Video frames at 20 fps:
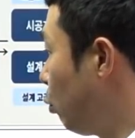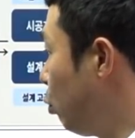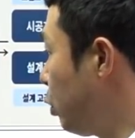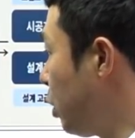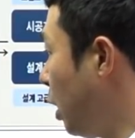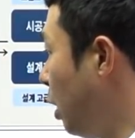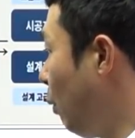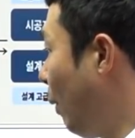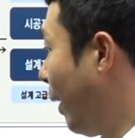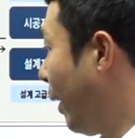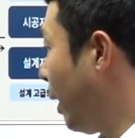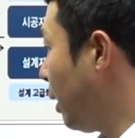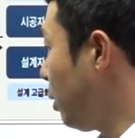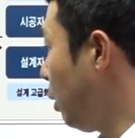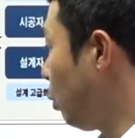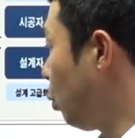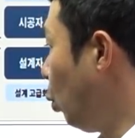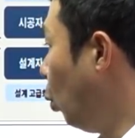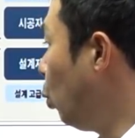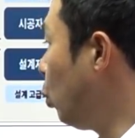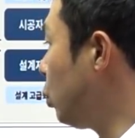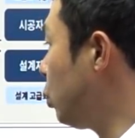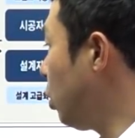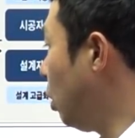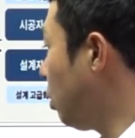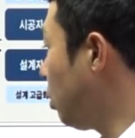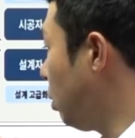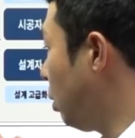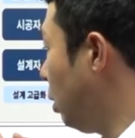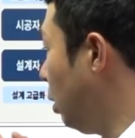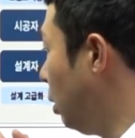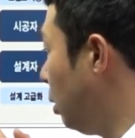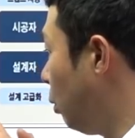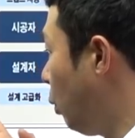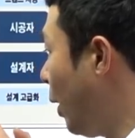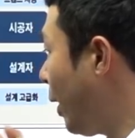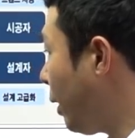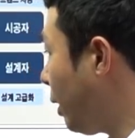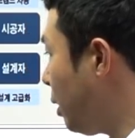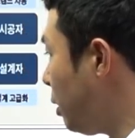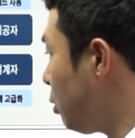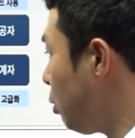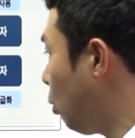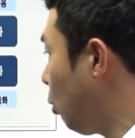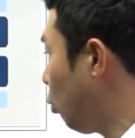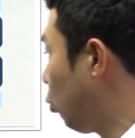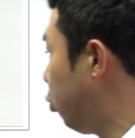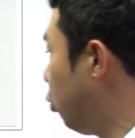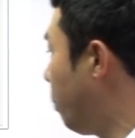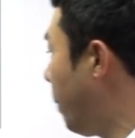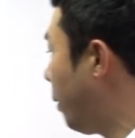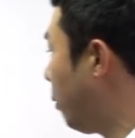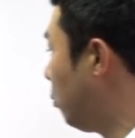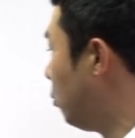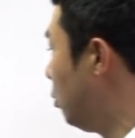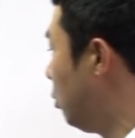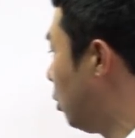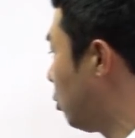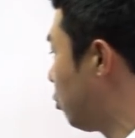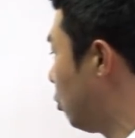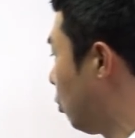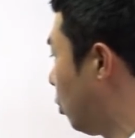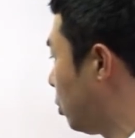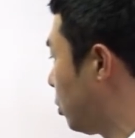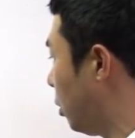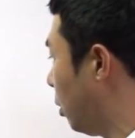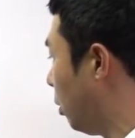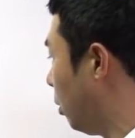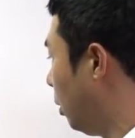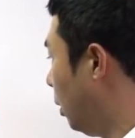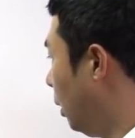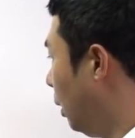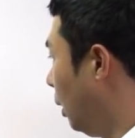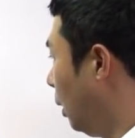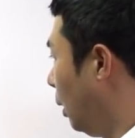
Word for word: 규제를 완화해서 용적률을 획기적으로 두 배로 늘려주는 거죠.